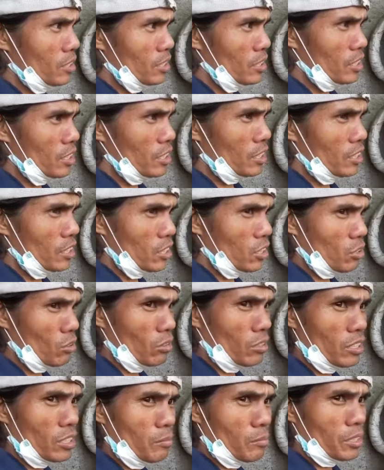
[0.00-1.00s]

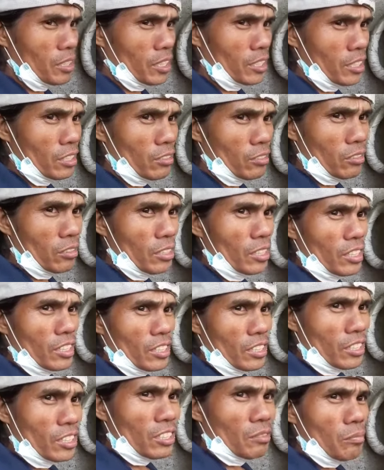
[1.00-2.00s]
i-reinstall na naman natin to
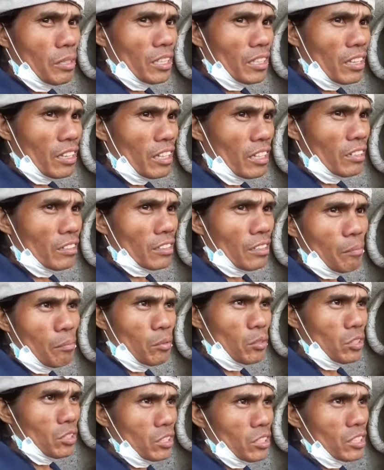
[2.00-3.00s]
dismantling
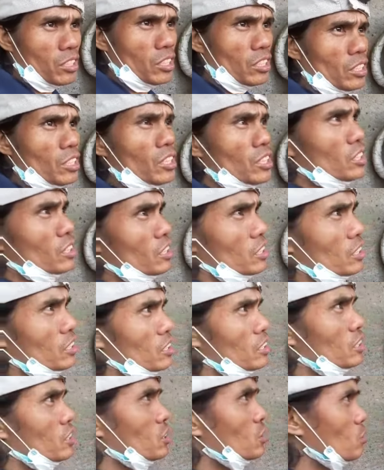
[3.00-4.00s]
tapos
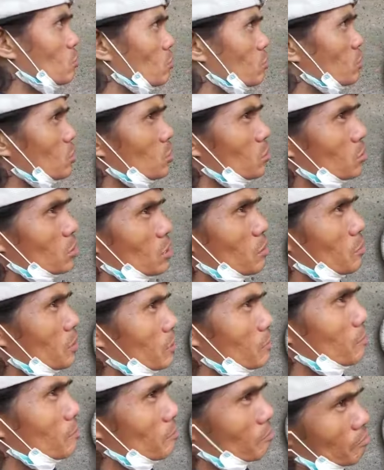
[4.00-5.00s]
installation na
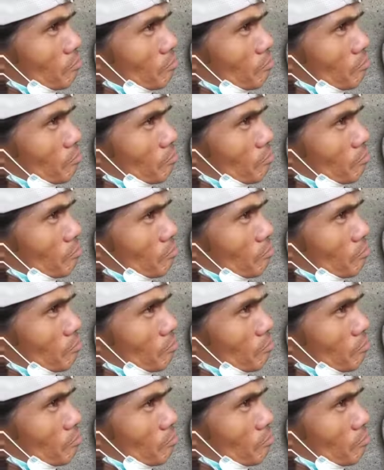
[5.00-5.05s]
naman